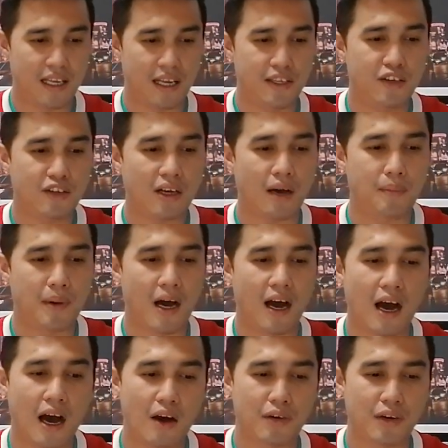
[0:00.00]
ดานิเอลกาปา
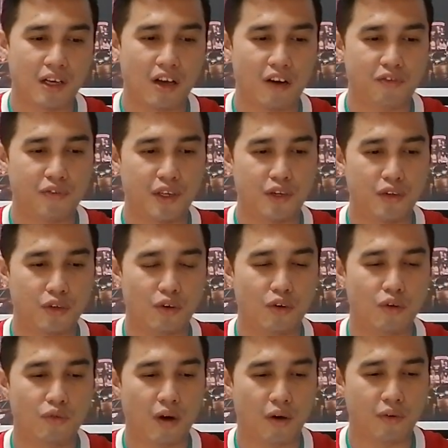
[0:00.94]
ฮาวและก็เฟเดริ
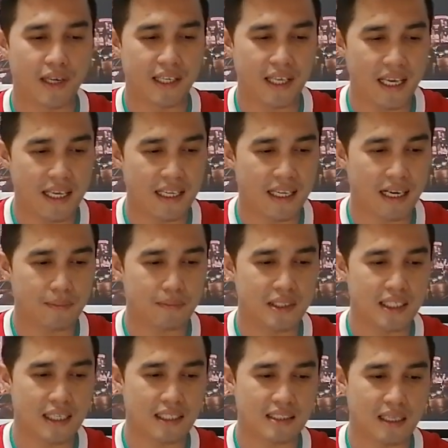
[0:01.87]
โกวาวาเดนะครับ
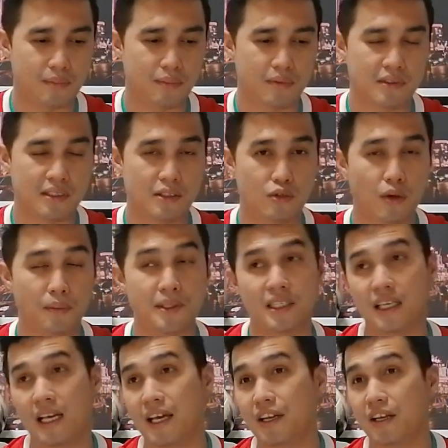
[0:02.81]
ที่ยังเจ็บรวมไป
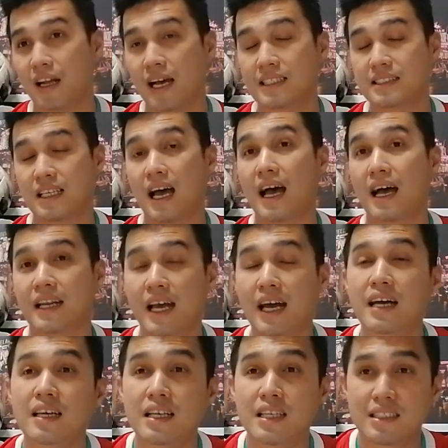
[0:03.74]
ถึงเอเดนอาซา
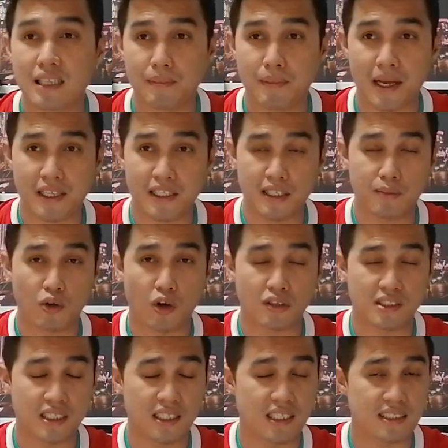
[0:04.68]
นะ ทำให้ทีมข
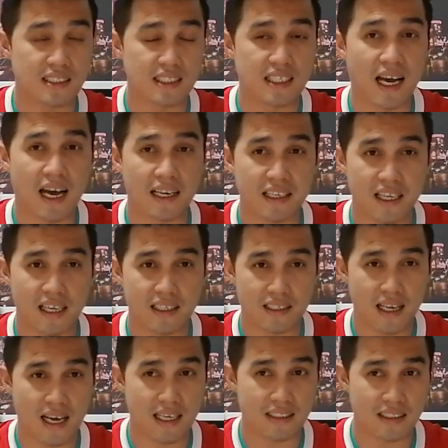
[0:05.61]
องซีเดนซีดานเนี่ย
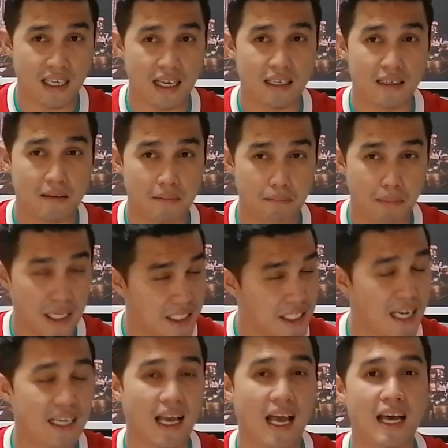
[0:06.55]
น่าจะไม่
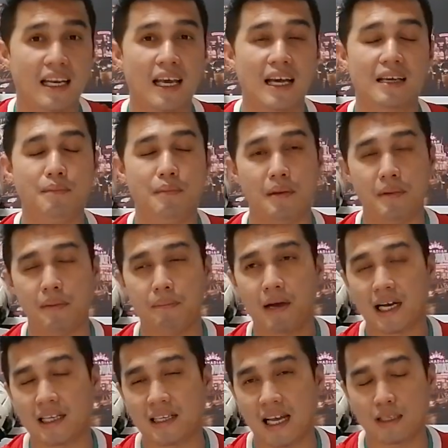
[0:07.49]
ใช้งานและไม่มี
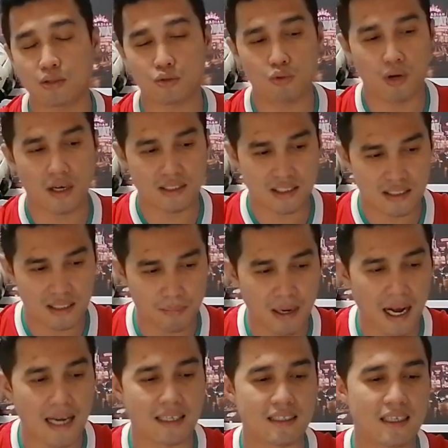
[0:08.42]
ประกันหลังตัว
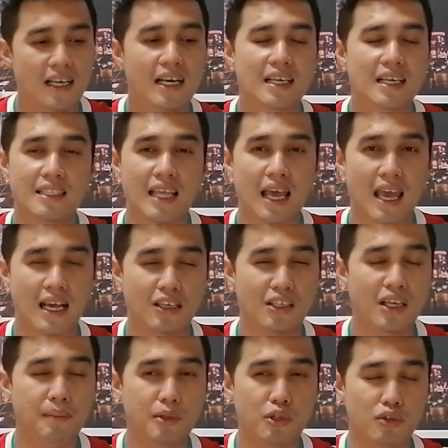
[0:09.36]
สำคัญแต่
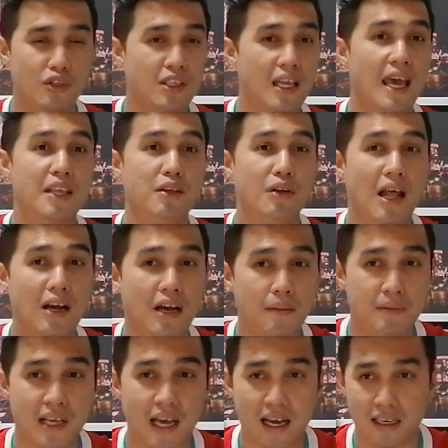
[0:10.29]
ก็ยังมีตัวทดแทนอยู่แล้ว
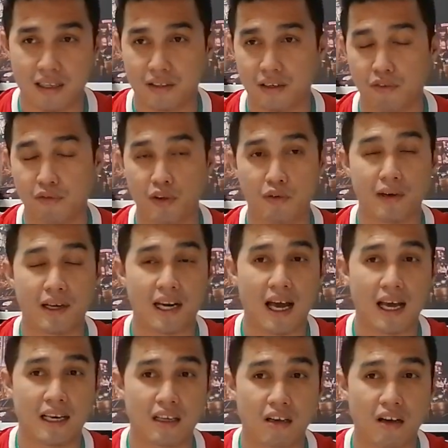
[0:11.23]
ครับ อย่างราฟิวา
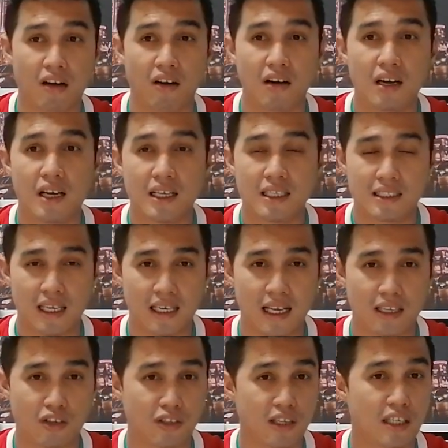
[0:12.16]
ราและก็ทาง
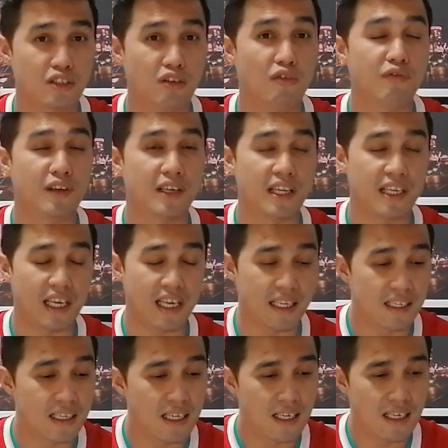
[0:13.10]
ด้านของนาโชเฟเนเด
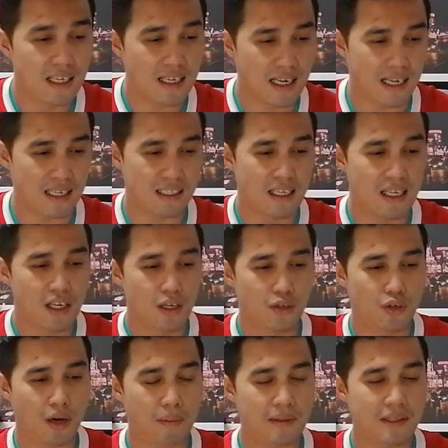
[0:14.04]
สอ่า
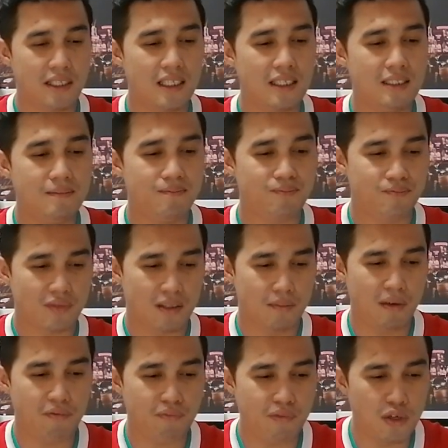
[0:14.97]
รวมไปถึง
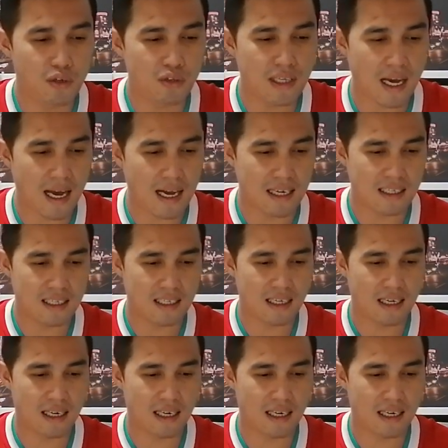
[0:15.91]
มิดฟิลด์อย่าง